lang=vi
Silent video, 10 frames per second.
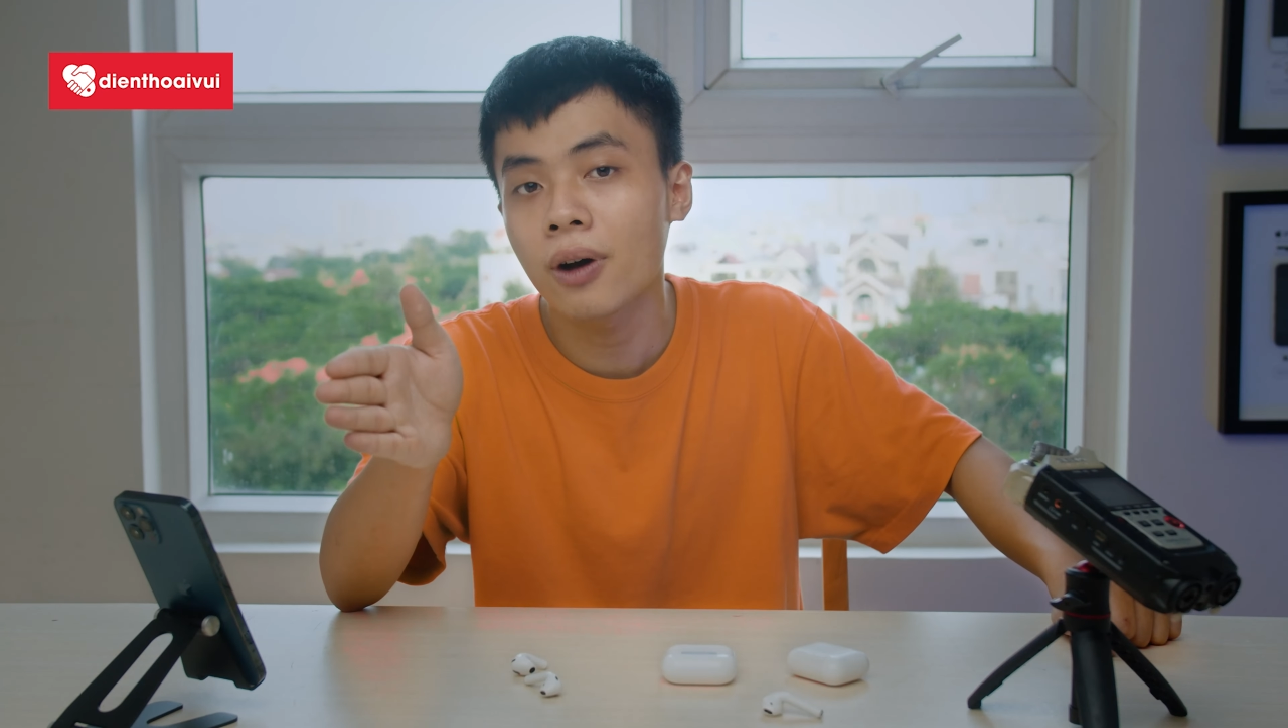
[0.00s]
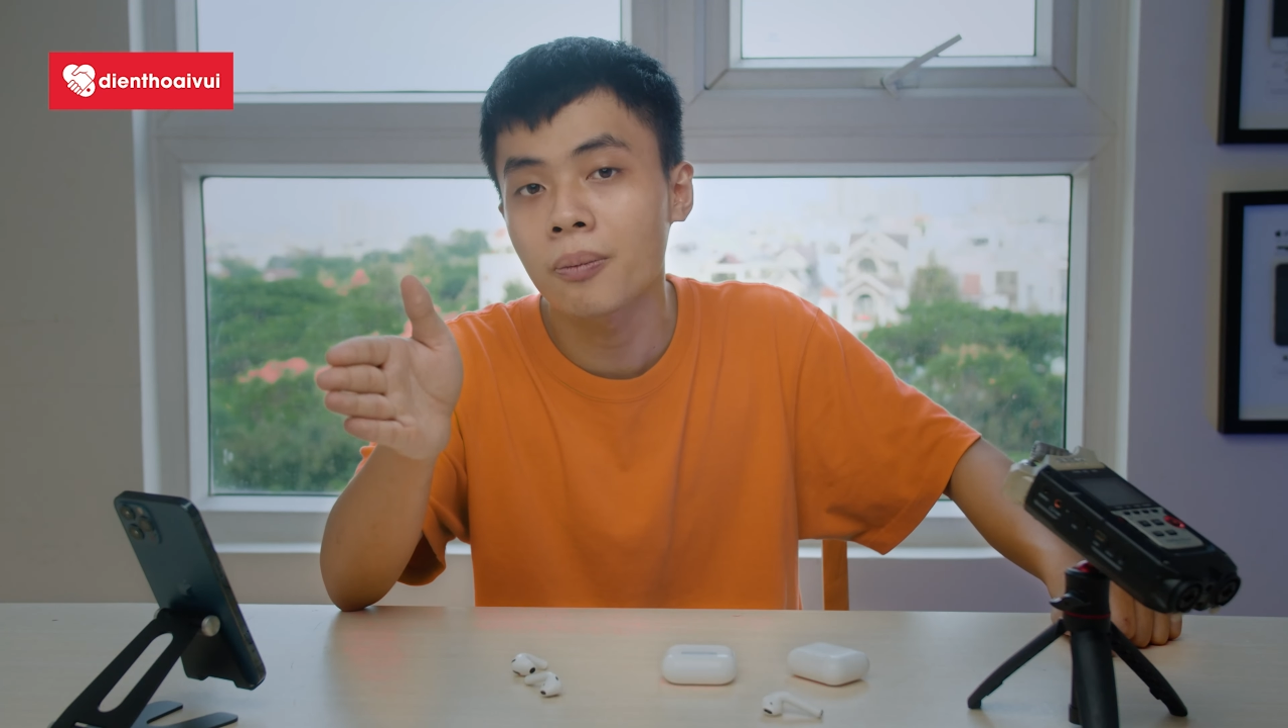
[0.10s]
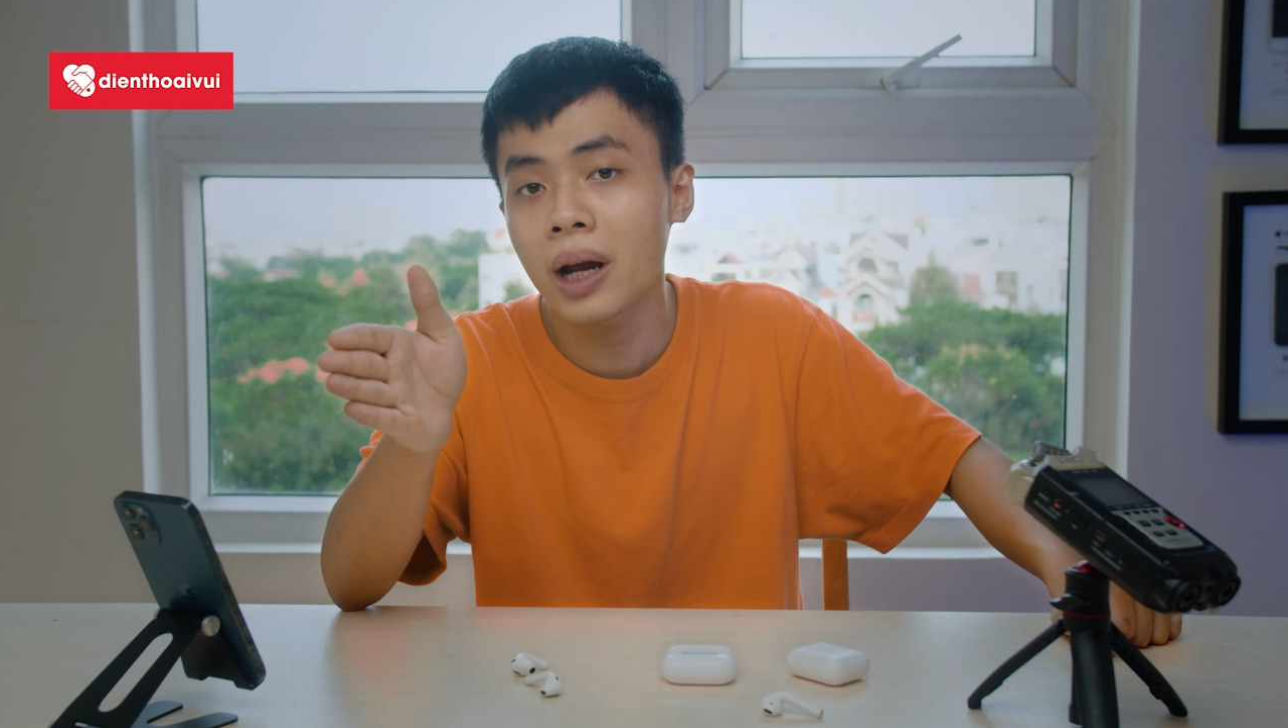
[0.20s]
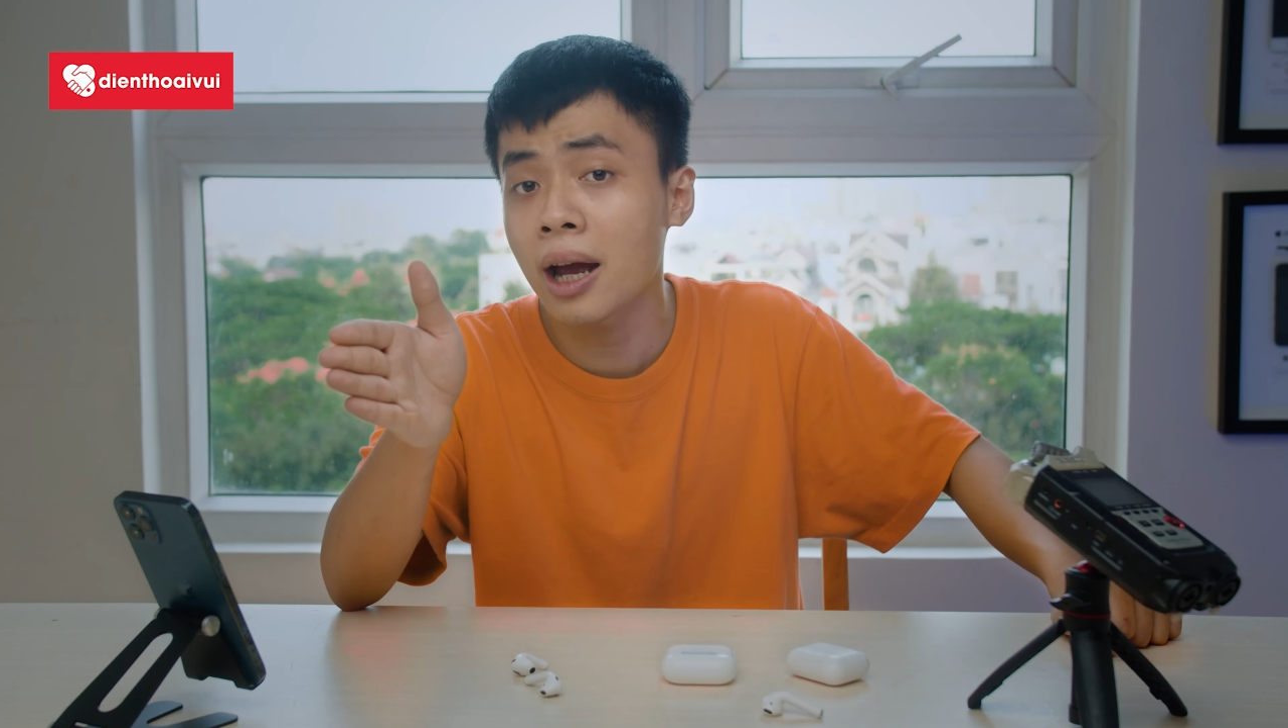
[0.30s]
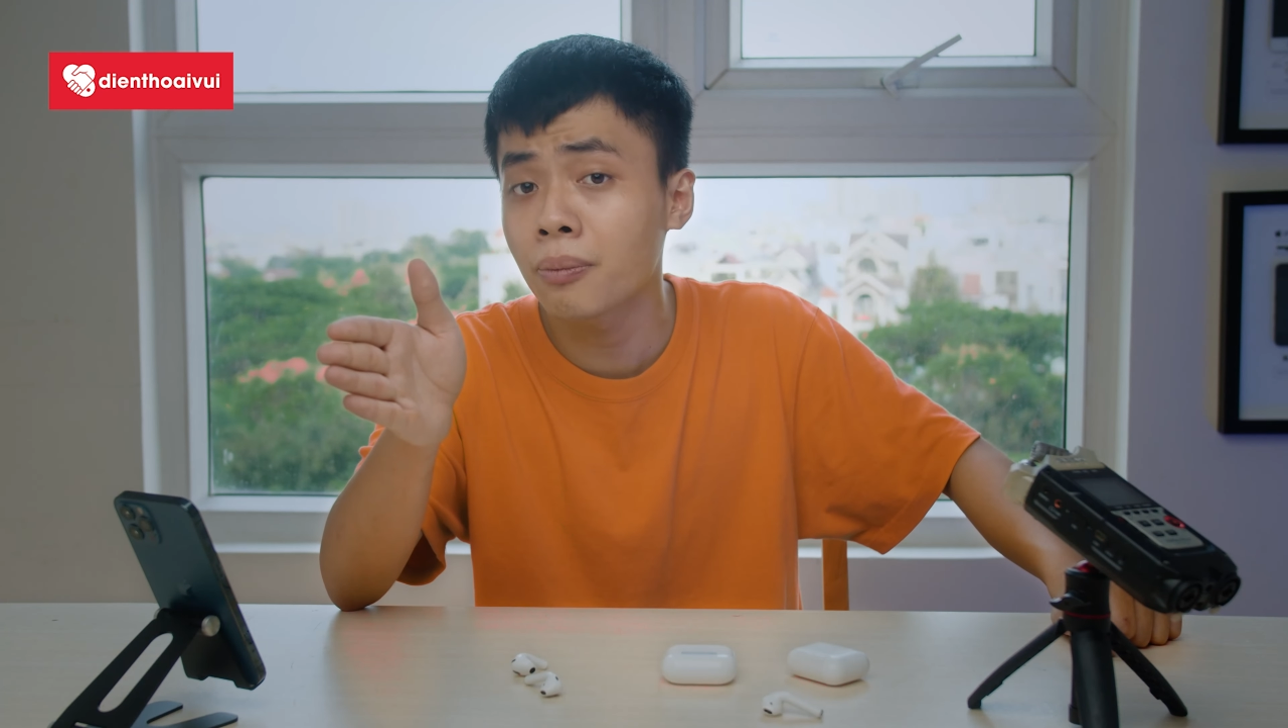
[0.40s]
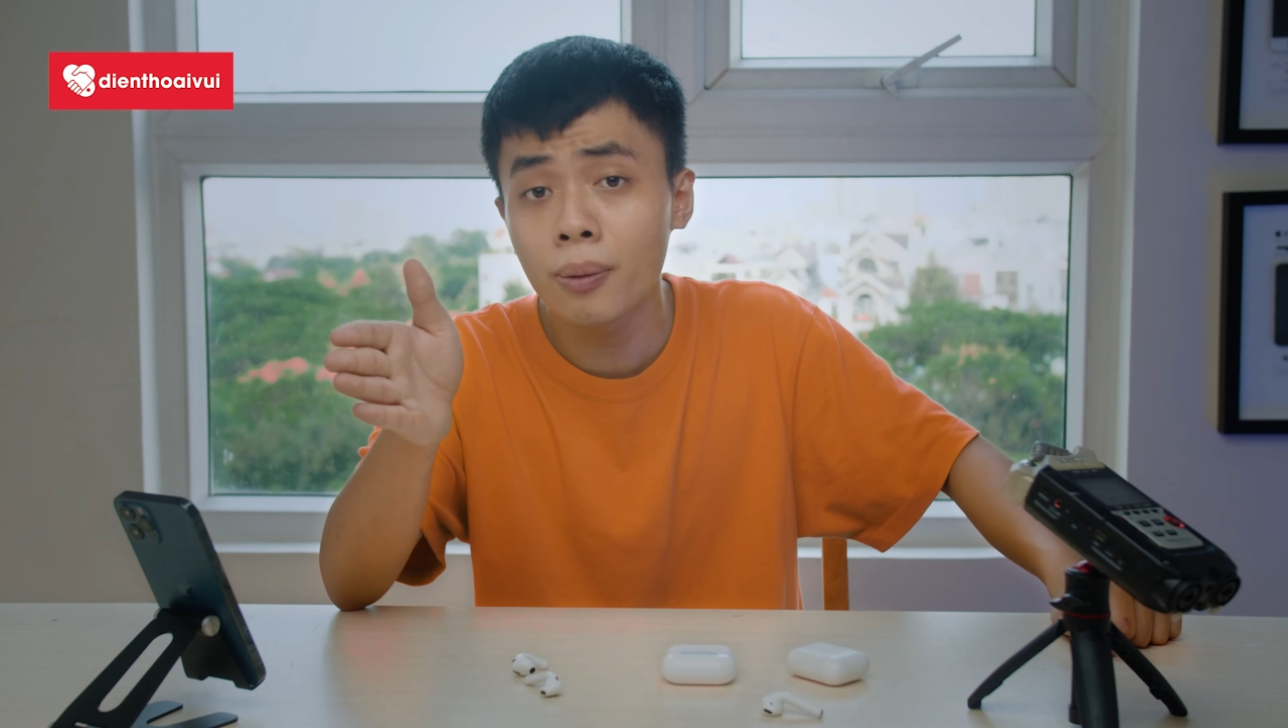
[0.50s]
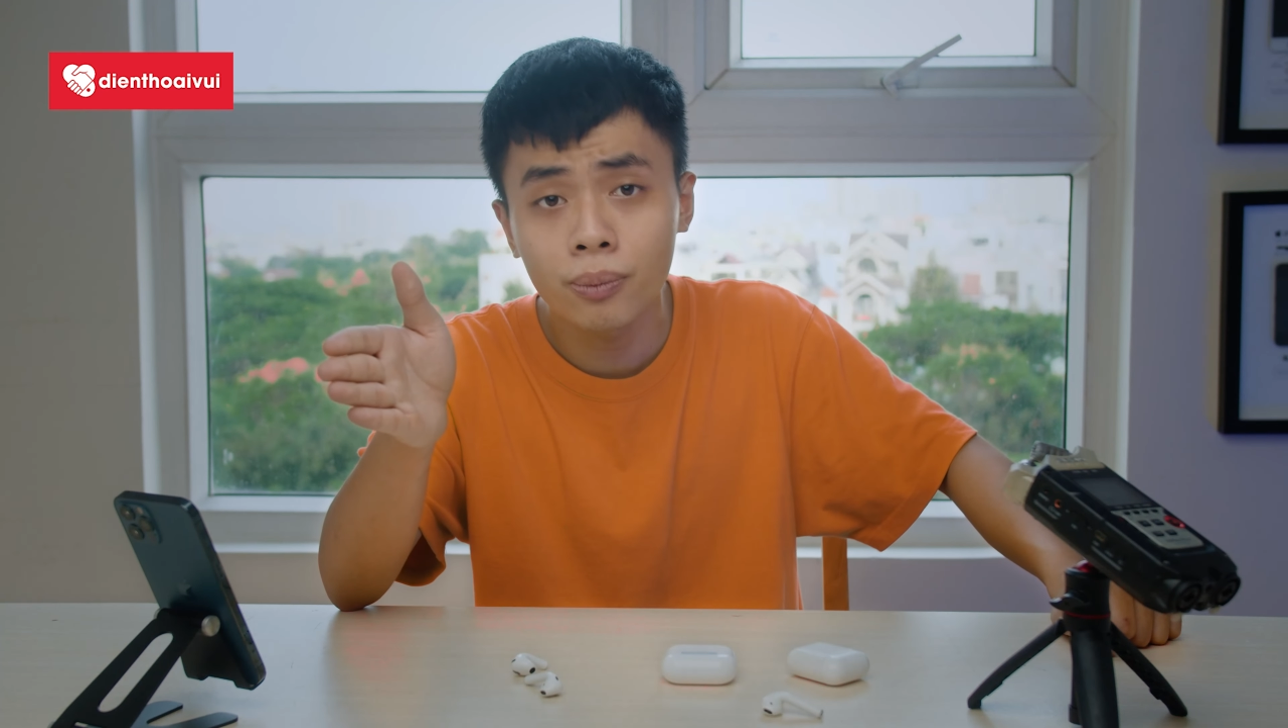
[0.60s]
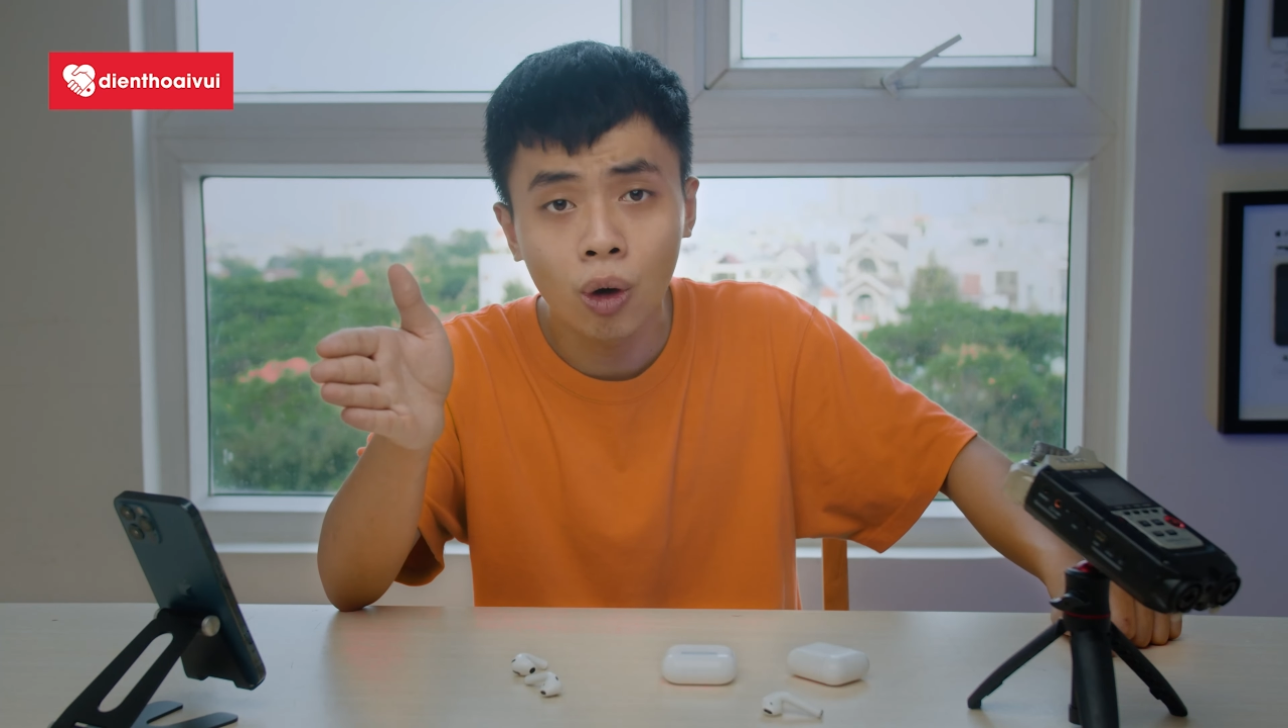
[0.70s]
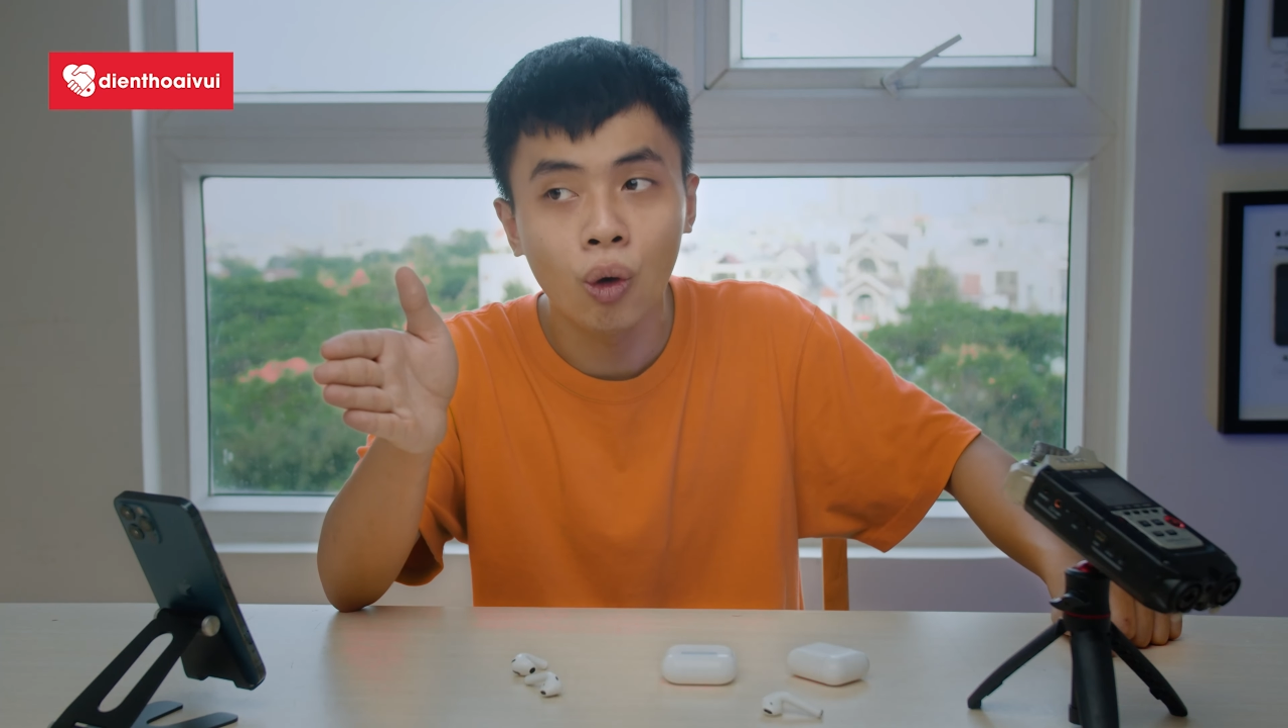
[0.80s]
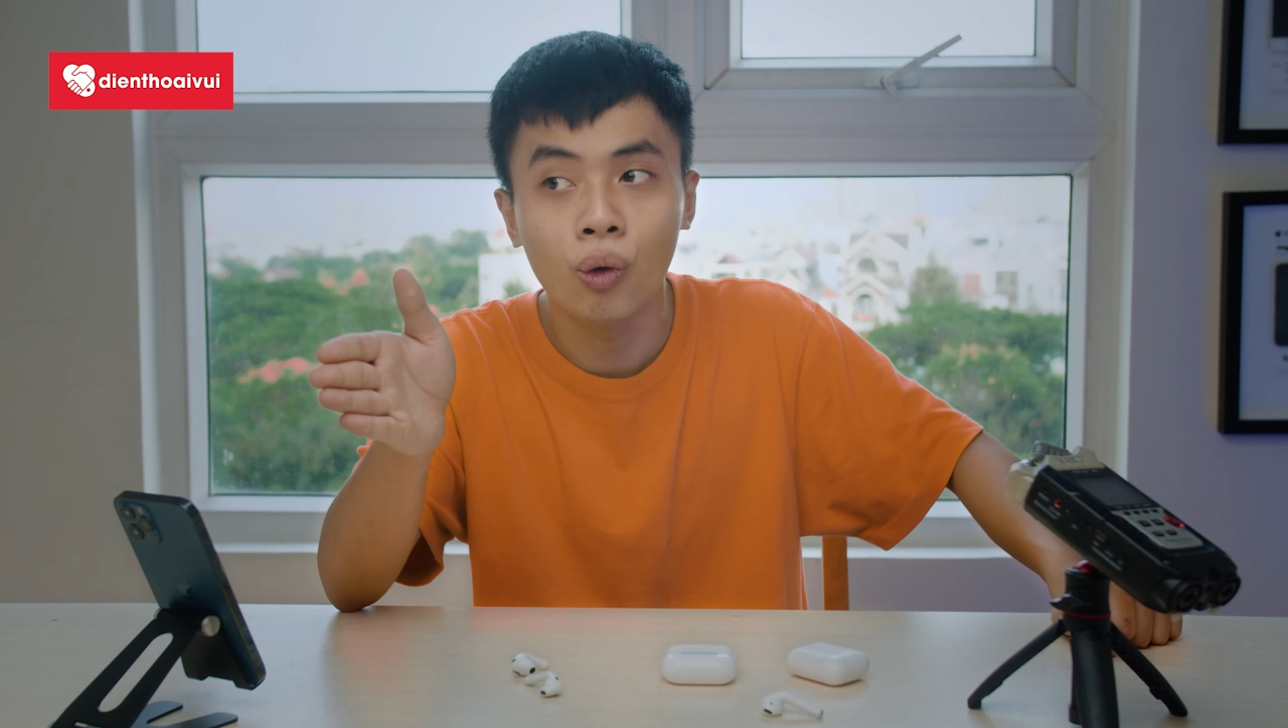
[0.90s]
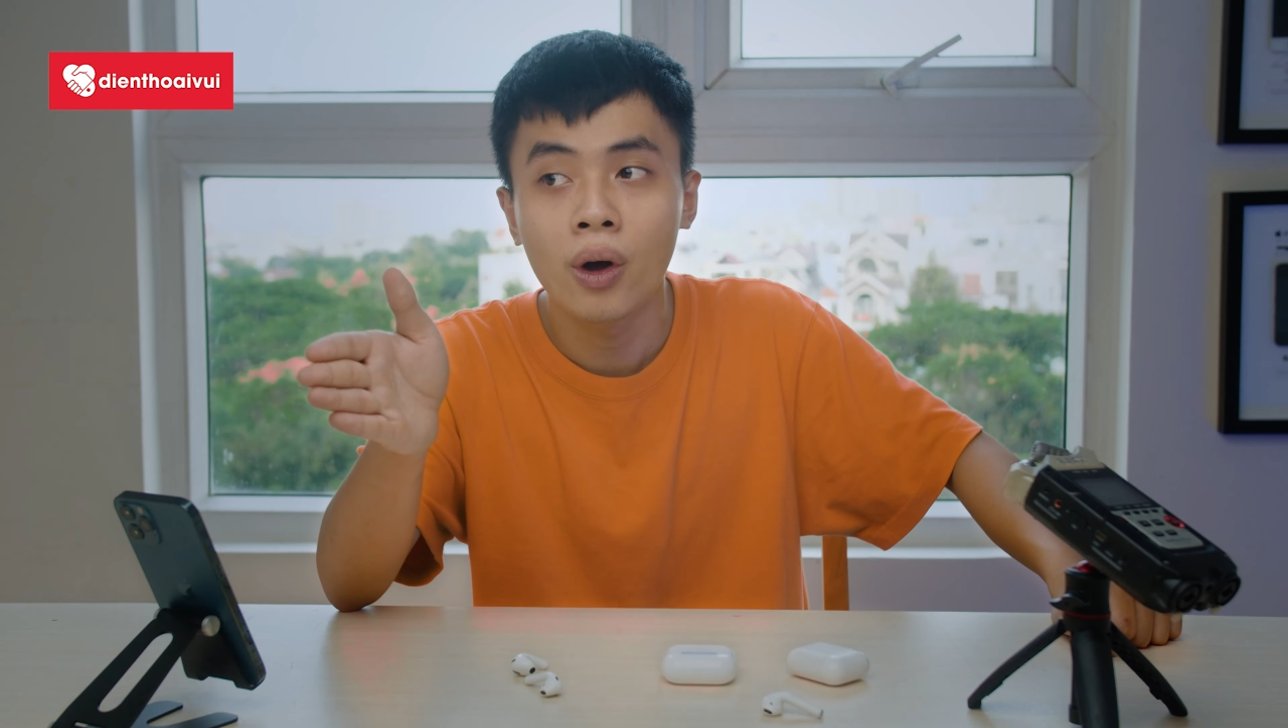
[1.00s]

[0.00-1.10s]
phẩm AirPods Pro